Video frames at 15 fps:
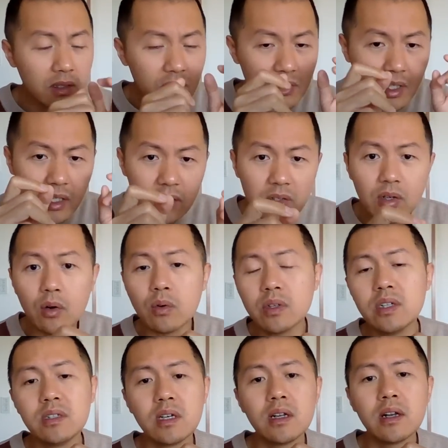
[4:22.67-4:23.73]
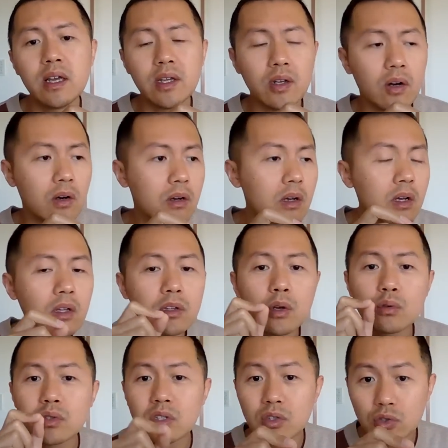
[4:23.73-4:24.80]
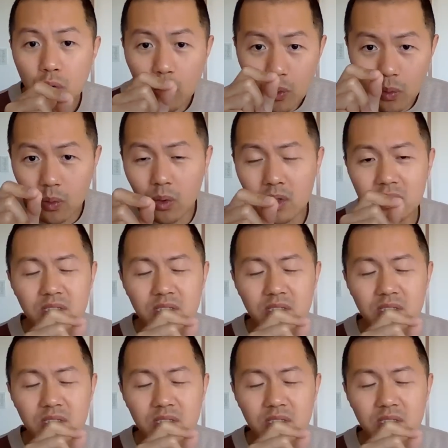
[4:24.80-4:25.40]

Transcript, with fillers: 真有一些内容都是中国，